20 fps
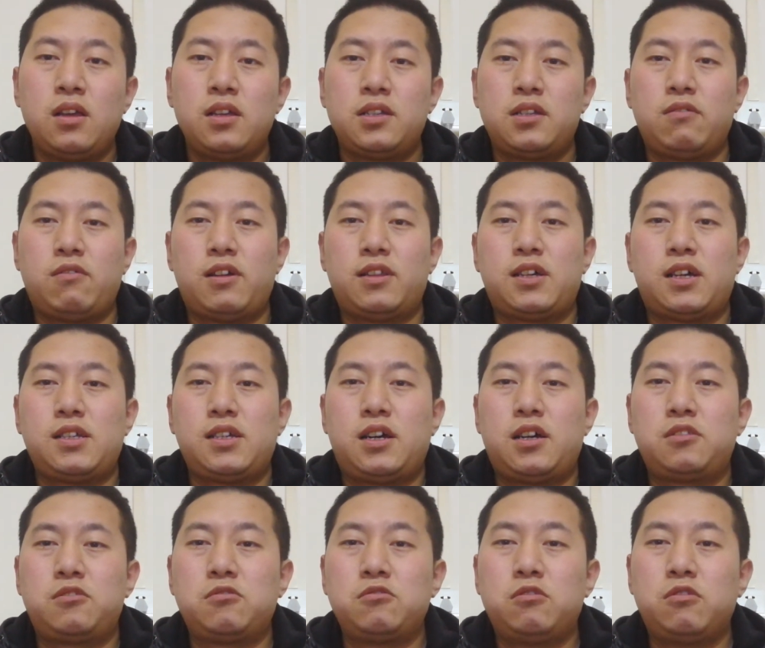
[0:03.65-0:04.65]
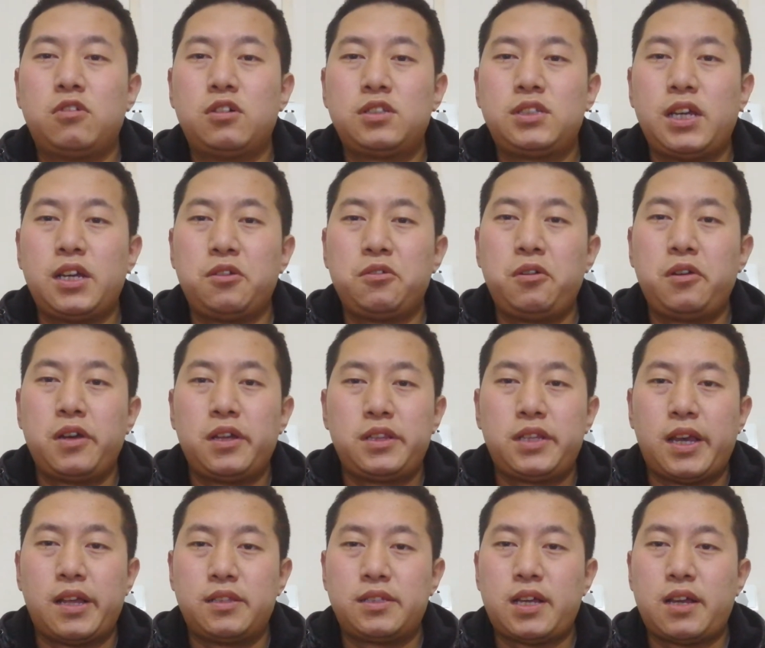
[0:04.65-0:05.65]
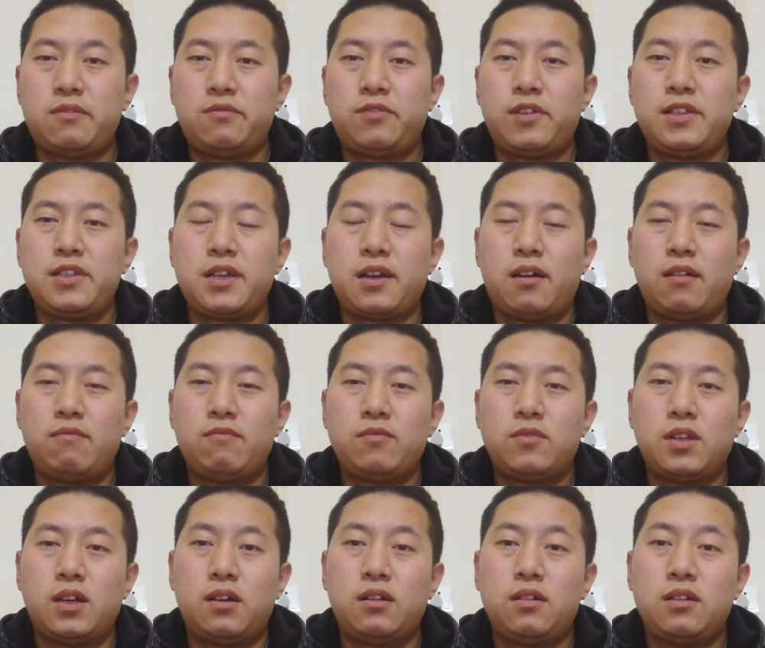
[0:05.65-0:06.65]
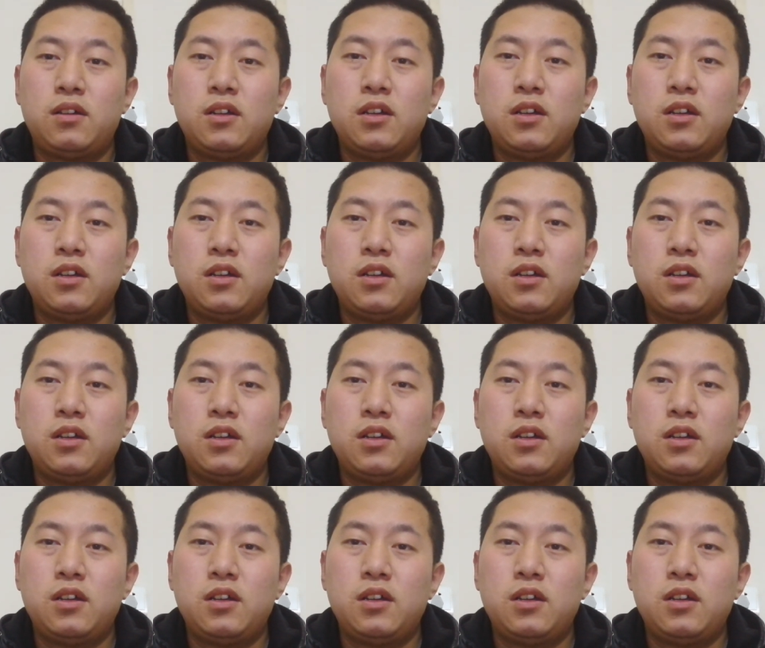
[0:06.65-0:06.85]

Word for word: 希望大家多多订阅、点赞、分享啊。